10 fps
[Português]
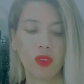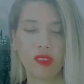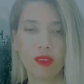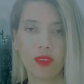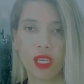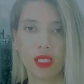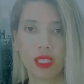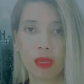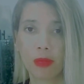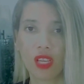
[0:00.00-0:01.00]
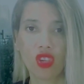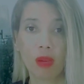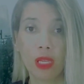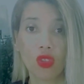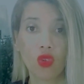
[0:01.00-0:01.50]
você vê ali que é
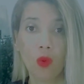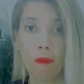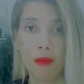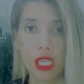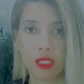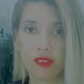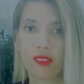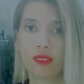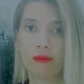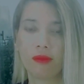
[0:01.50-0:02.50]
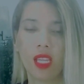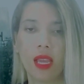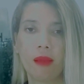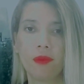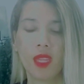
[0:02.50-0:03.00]
praticamente um mix,
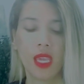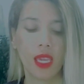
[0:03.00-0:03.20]
né?